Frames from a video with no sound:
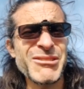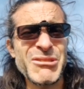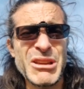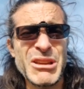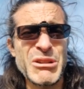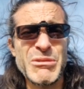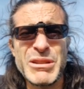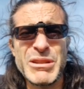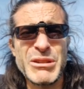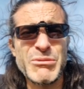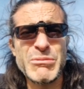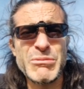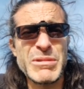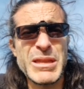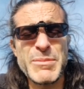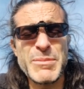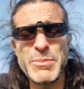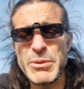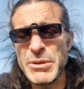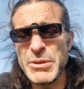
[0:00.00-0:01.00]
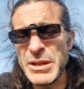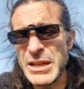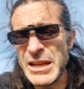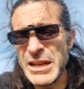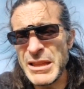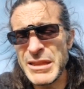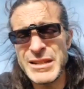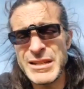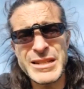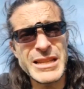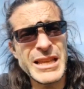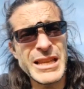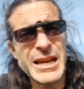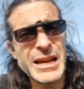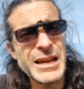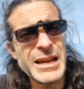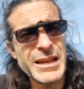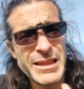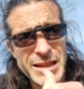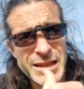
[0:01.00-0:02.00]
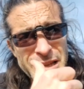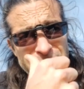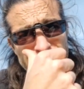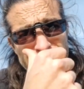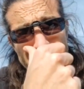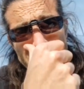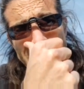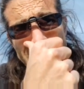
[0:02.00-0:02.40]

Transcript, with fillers: no tengo ningún tipo de necesidad de